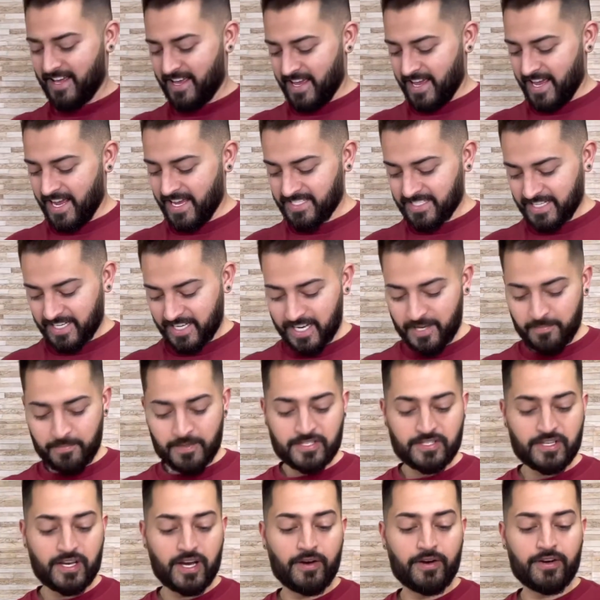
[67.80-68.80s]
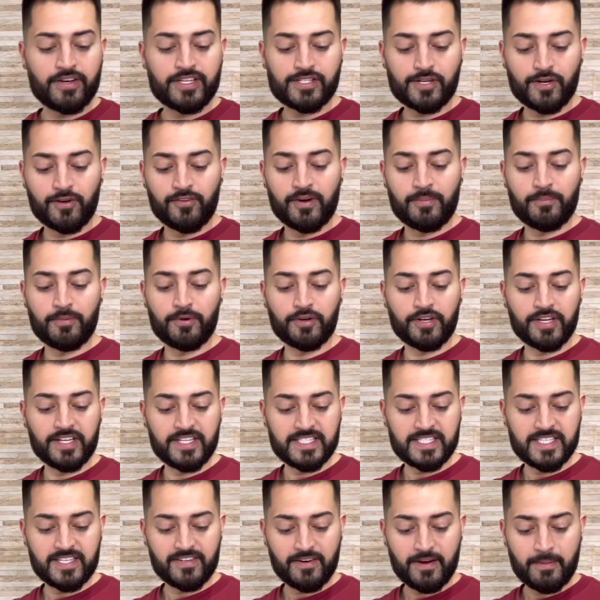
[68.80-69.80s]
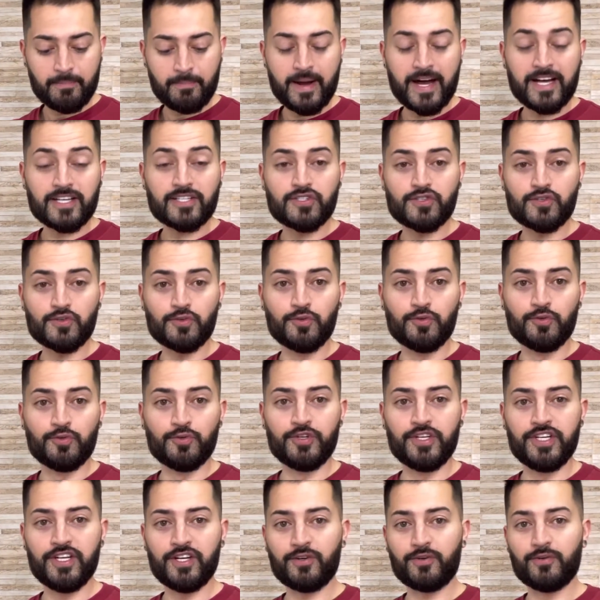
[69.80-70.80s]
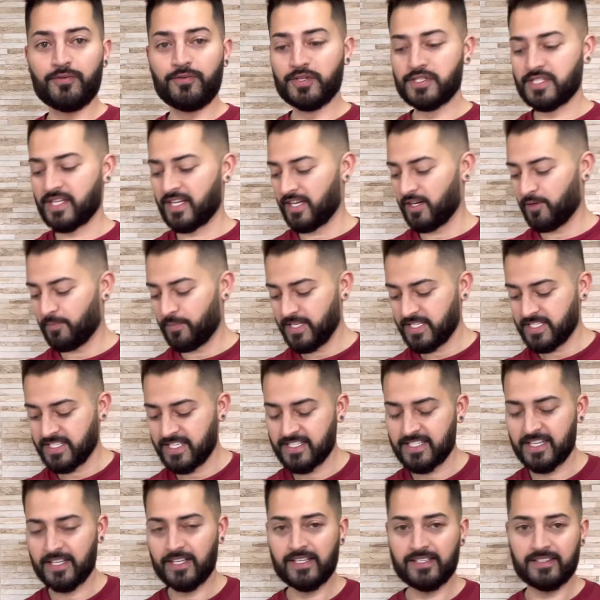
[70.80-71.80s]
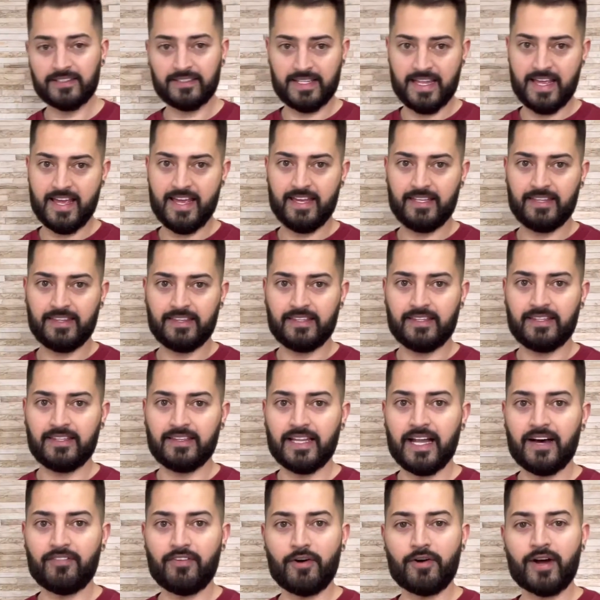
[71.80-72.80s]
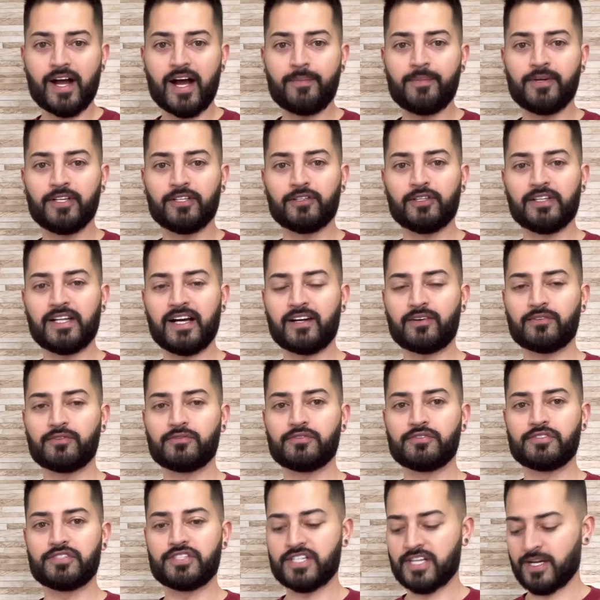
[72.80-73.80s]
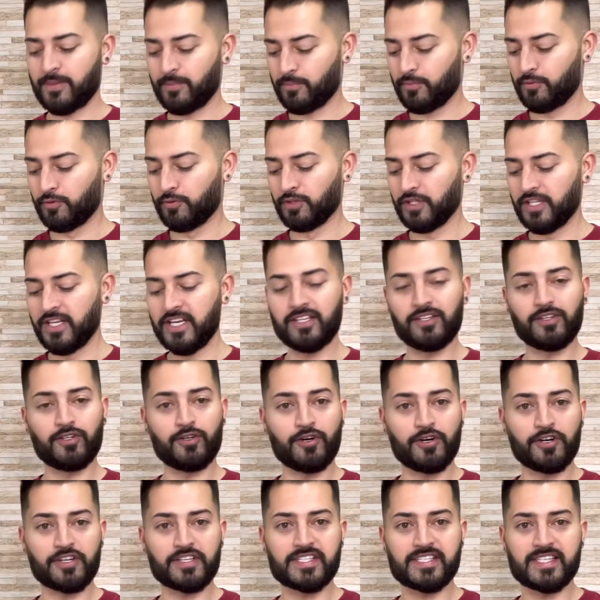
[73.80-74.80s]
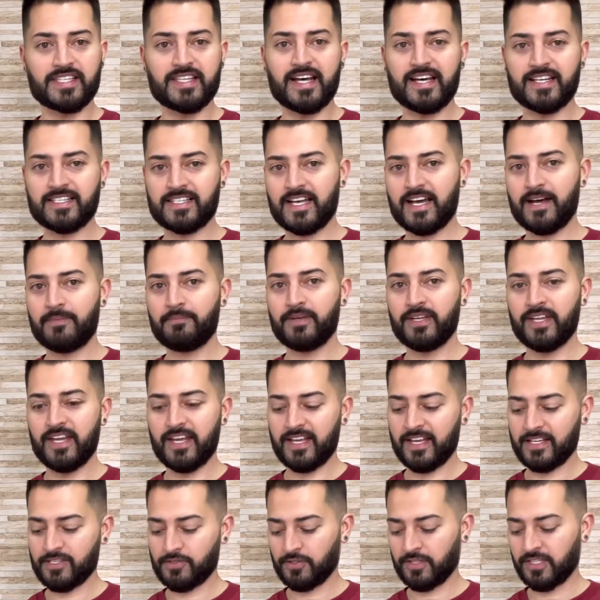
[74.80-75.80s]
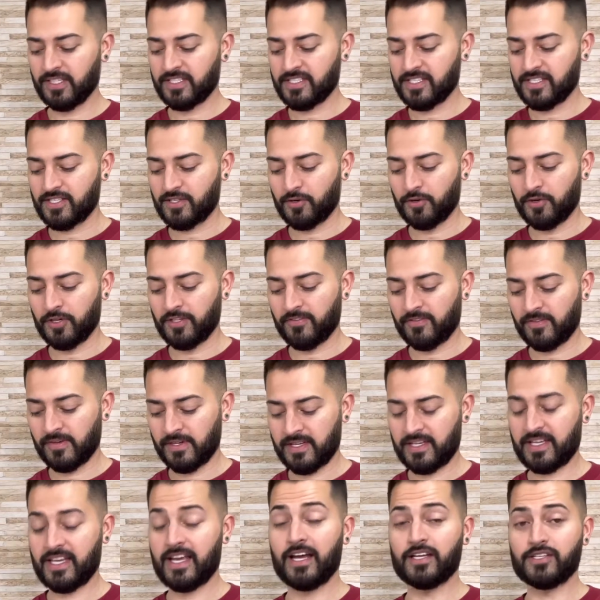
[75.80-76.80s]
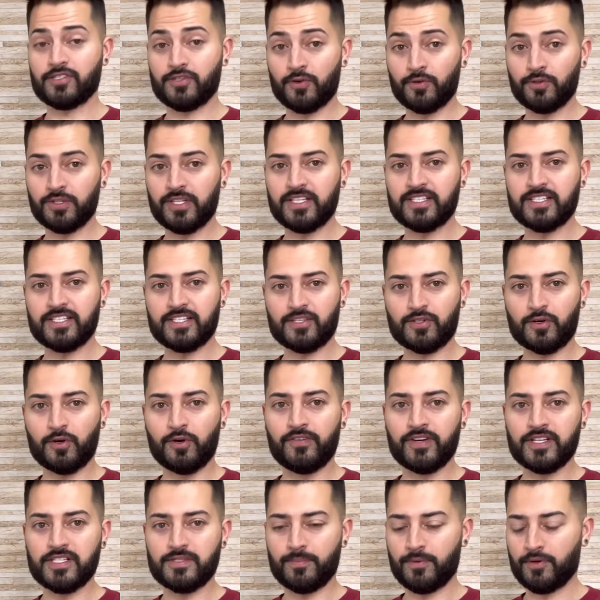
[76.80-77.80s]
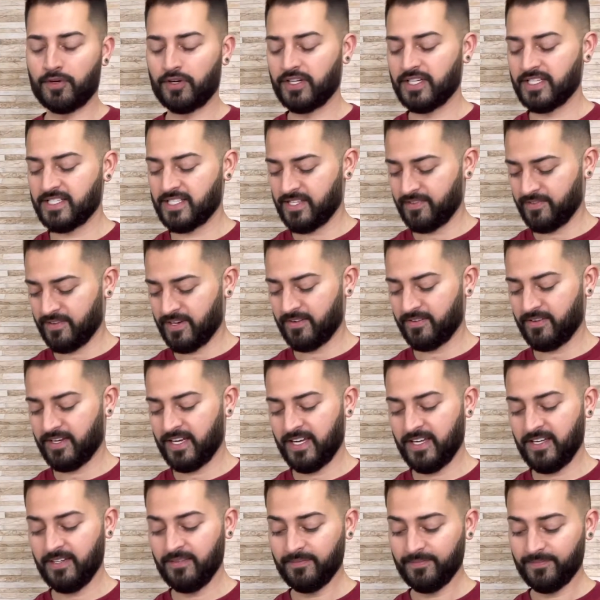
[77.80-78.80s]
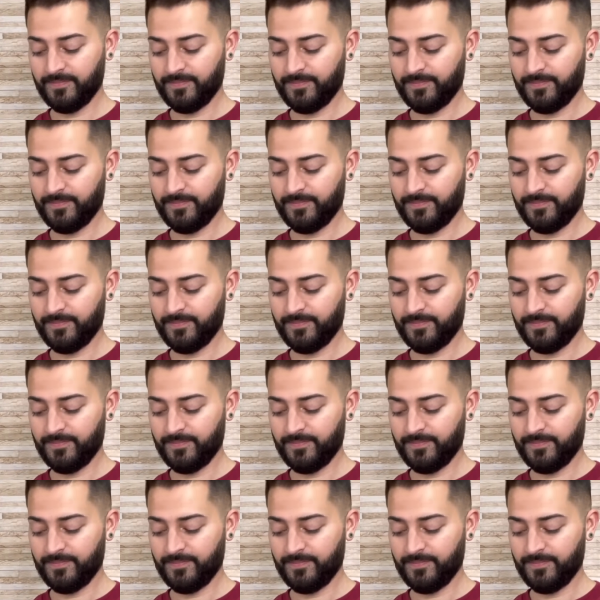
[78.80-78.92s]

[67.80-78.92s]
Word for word: Essa aqui, pessoal, é uma escova progressiva a passo único. Você não precisa é, lavar o cabelo lá com shampoo detox da Zap, né? Que as outras escovas que as outras escovas progressivas vêm.